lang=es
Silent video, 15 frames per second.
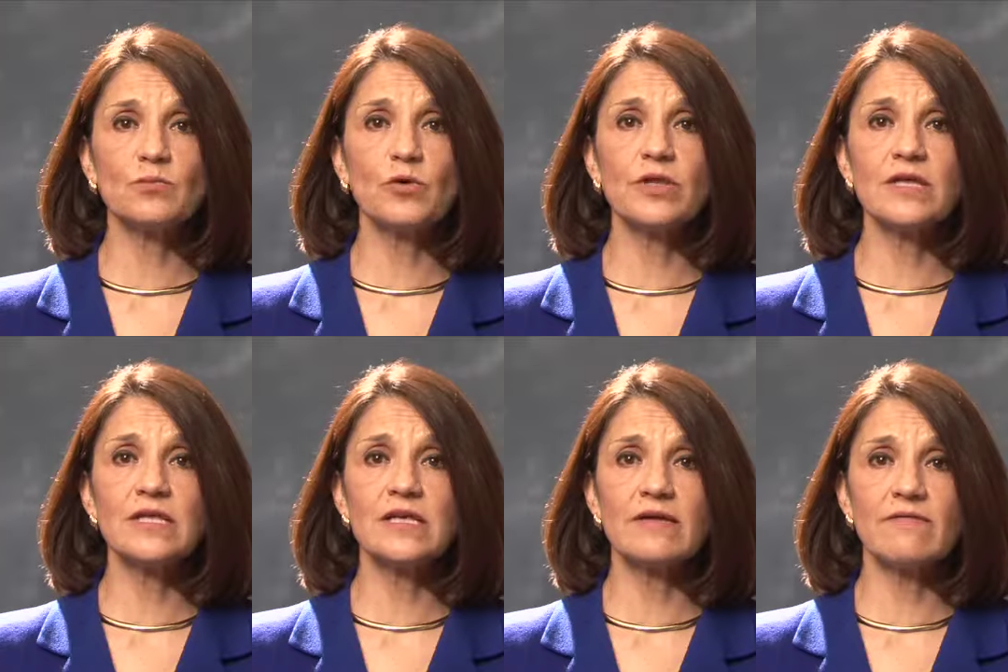
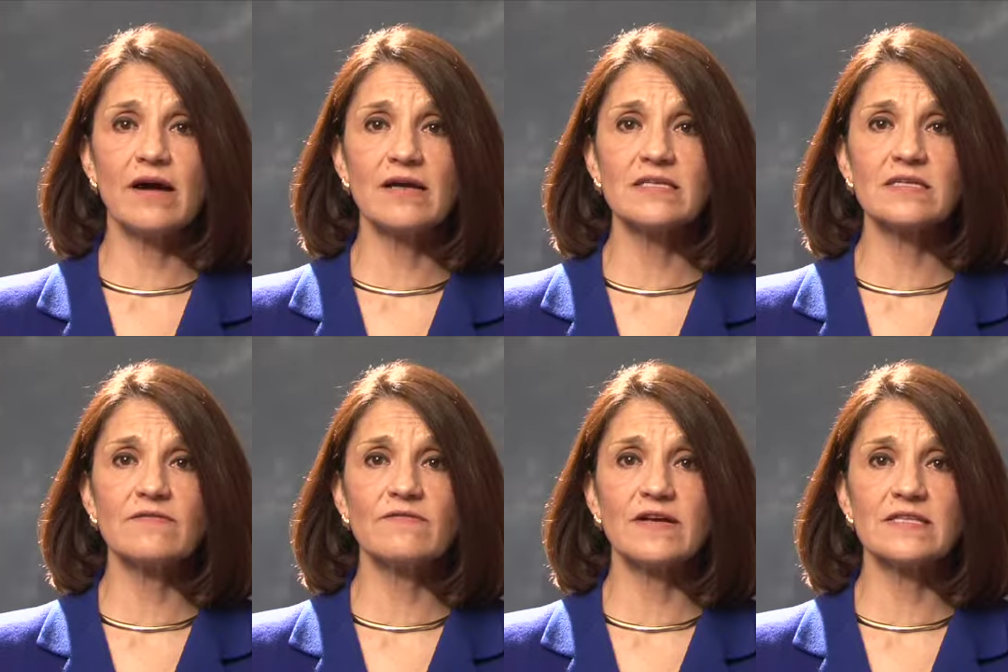pueden
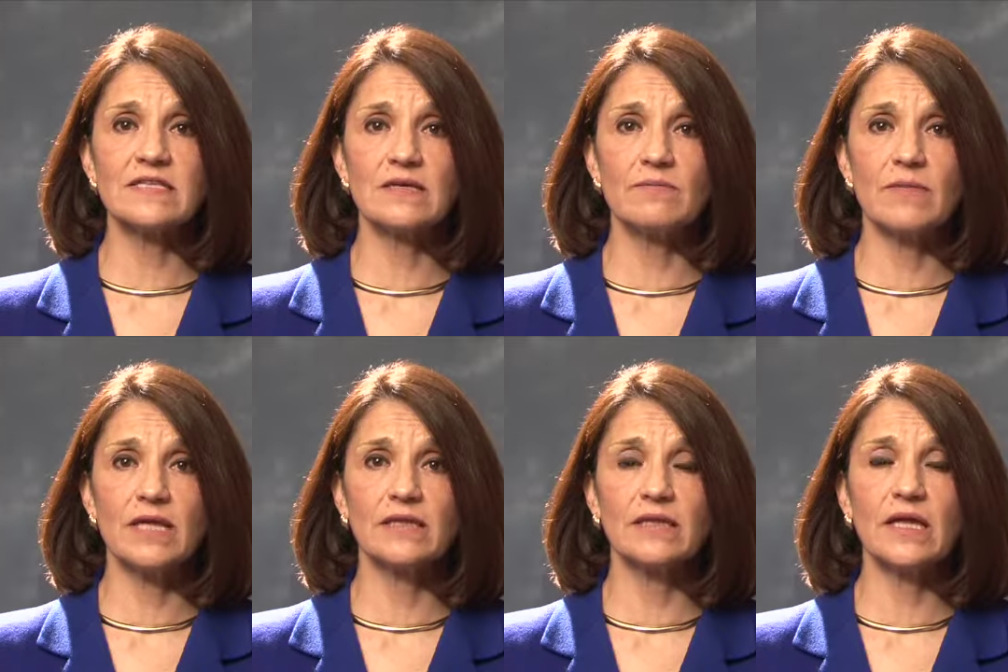llevarse
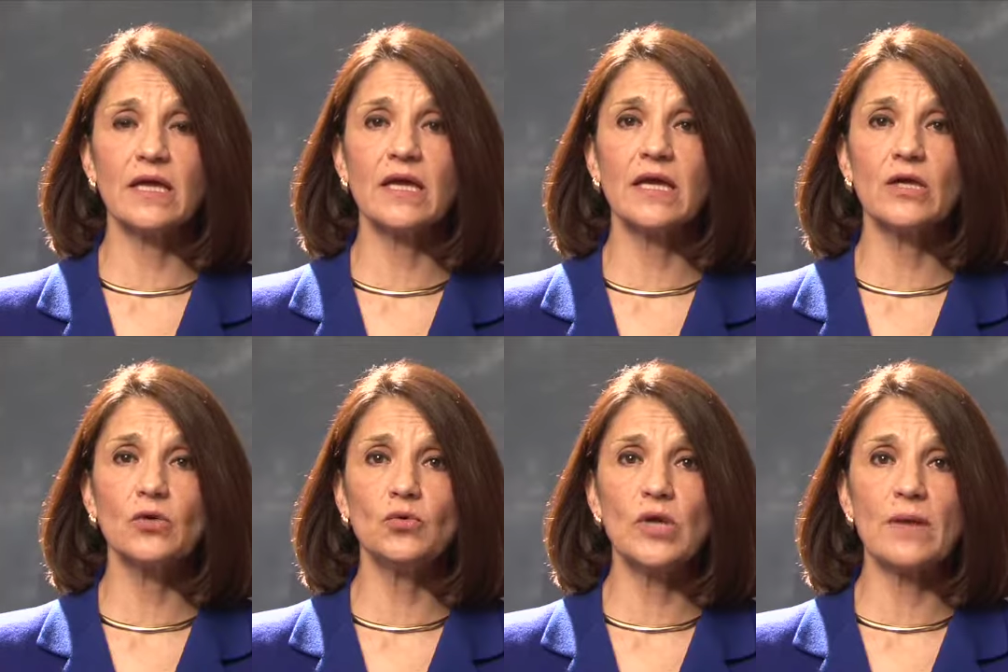fácilmente
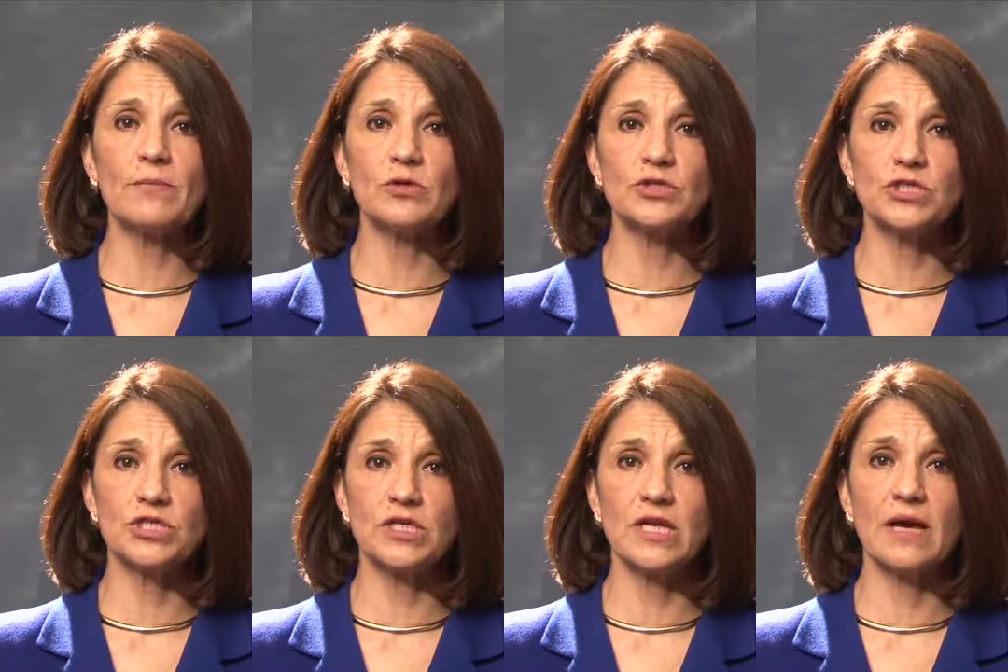en una
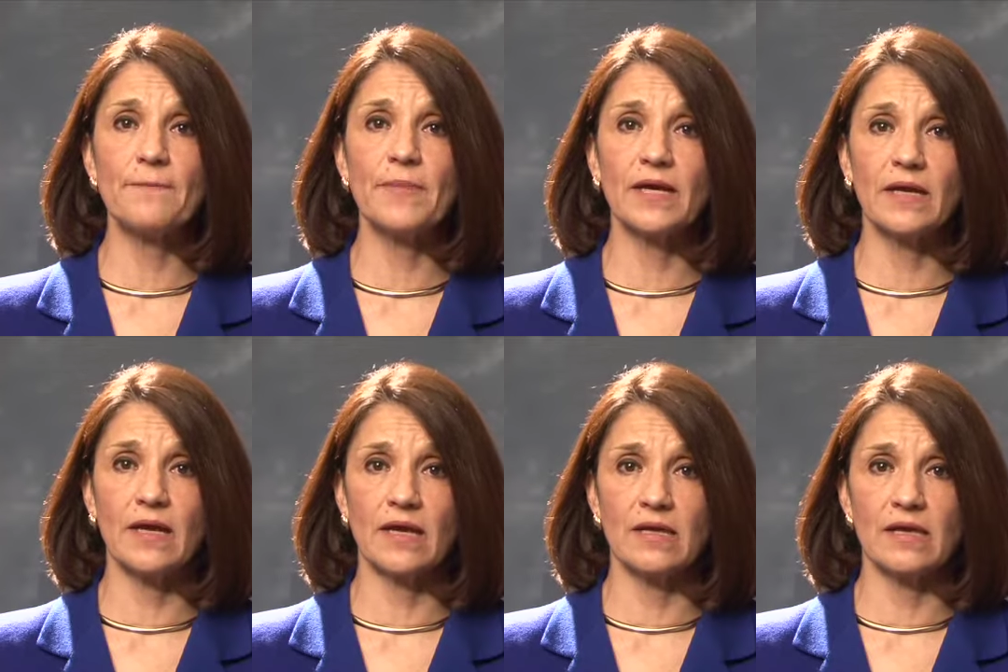mochila
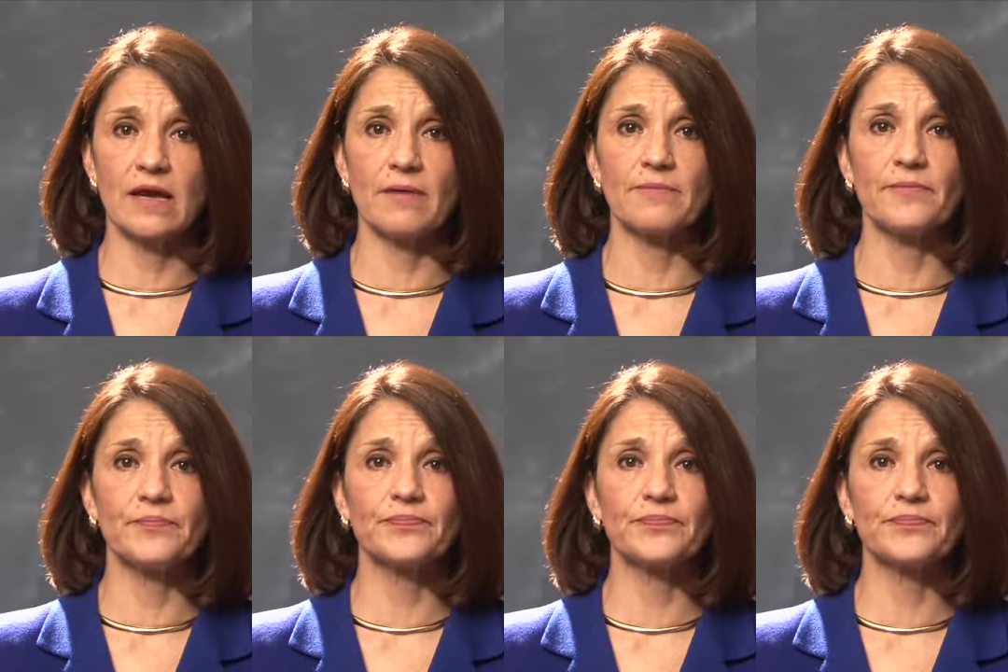pequeña.